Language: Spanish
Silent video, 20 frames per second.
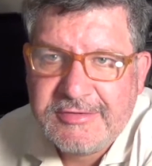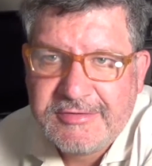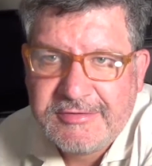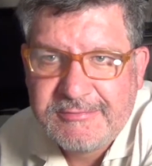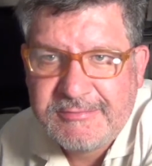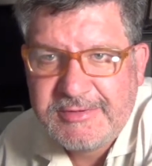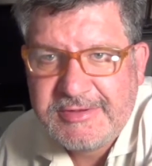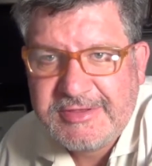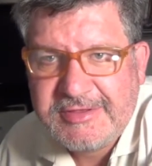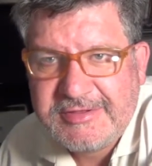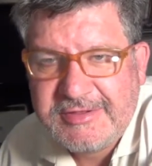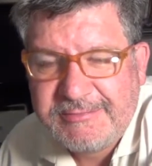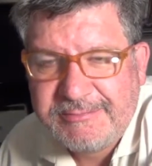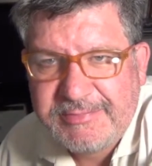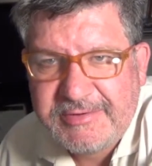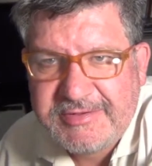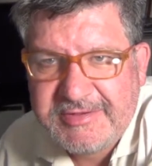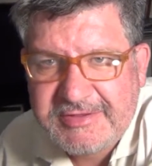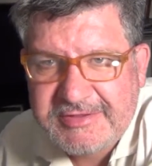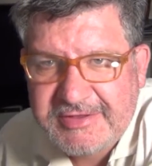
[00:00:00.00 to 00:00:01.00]
si invitas al
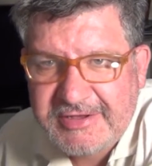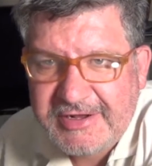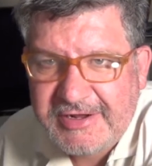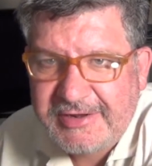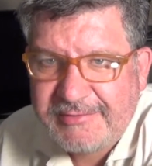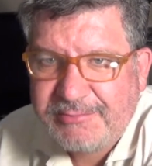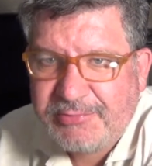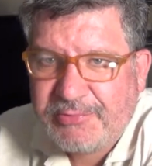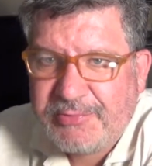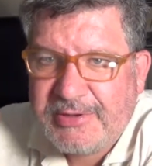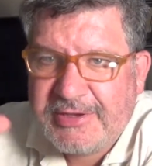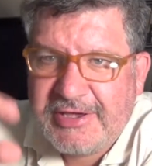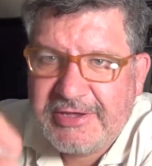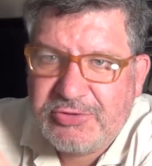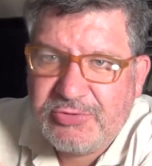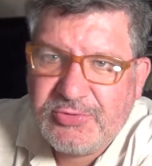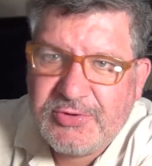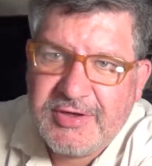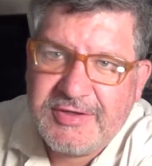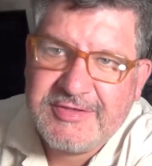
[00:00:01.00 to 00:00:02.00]
presidente de la República
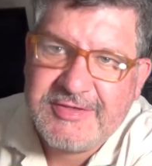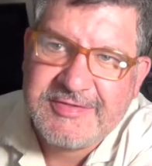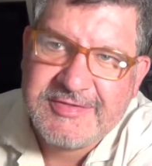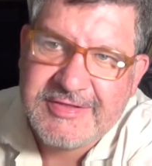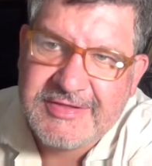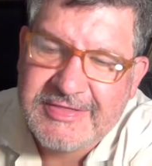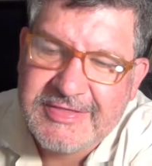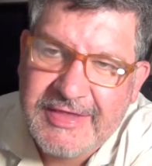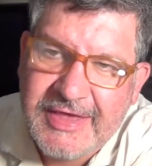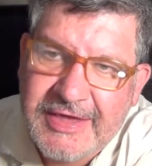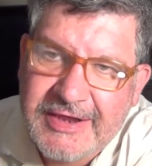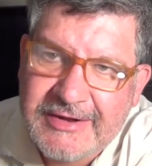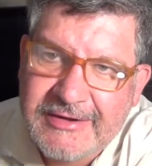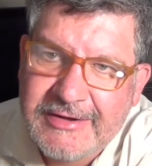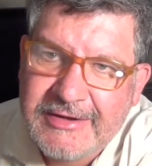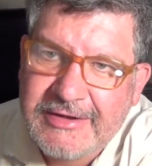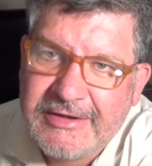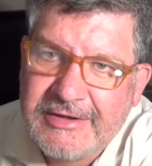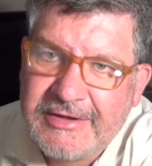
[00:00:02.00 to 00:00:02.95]
a tu casa a cenar,